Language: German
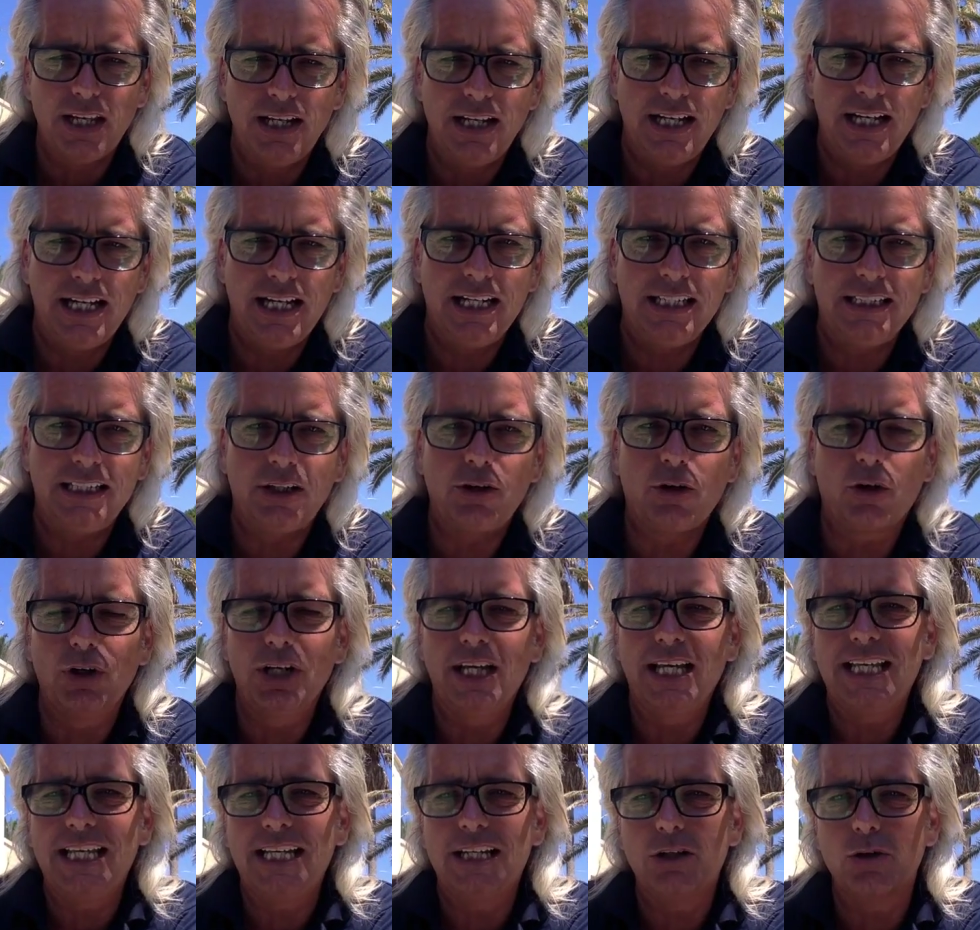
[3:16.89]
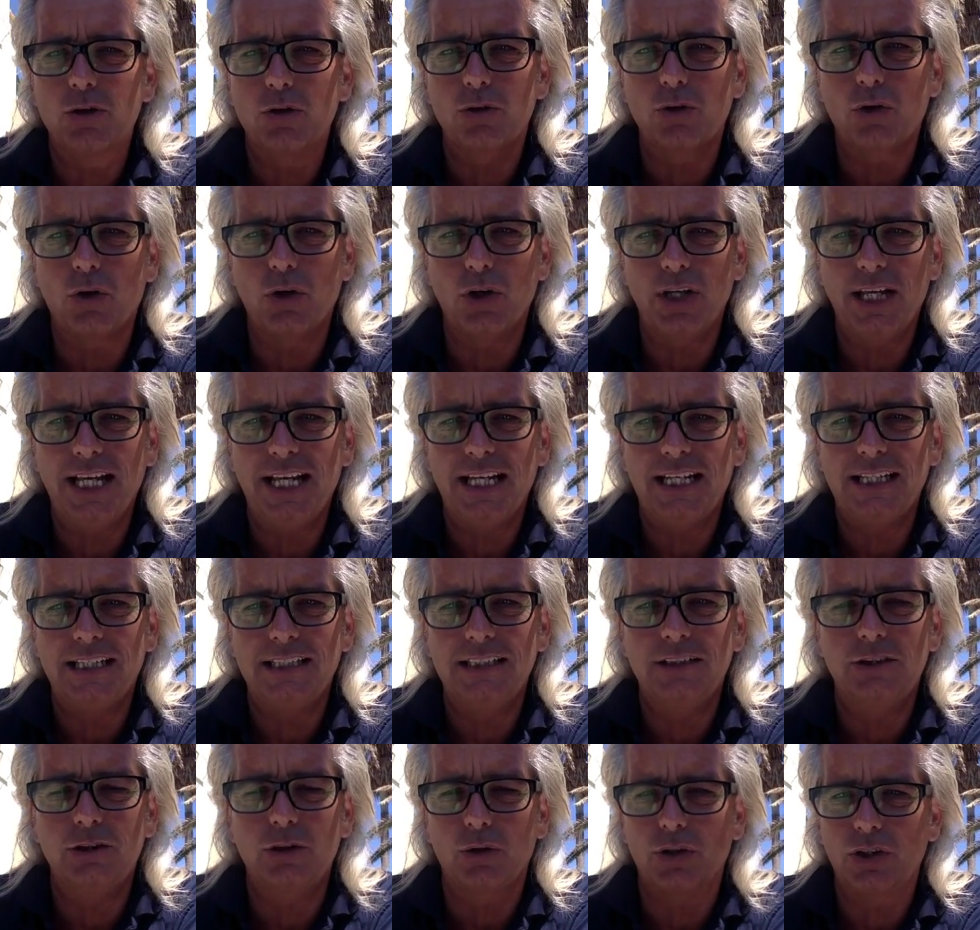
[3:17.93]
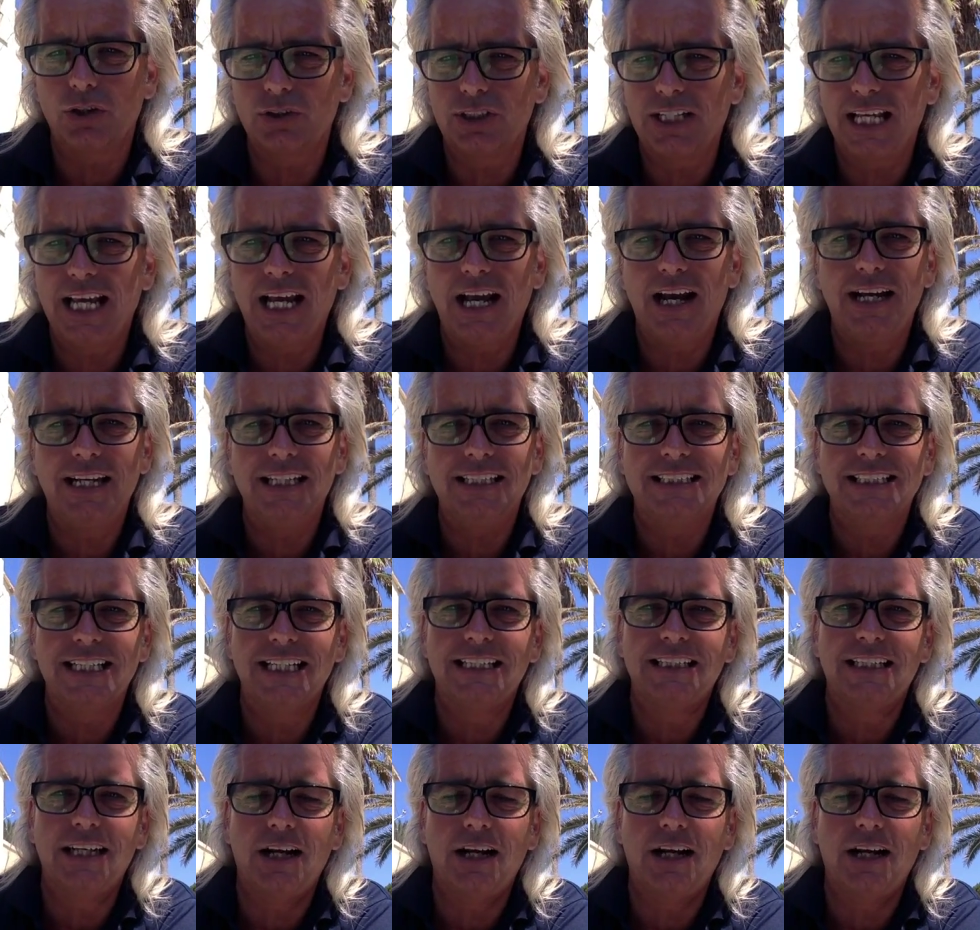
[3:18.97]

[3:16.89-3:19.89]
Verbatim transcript: Äh, die Kolleginnen und Kollegen, Dorothea etc.,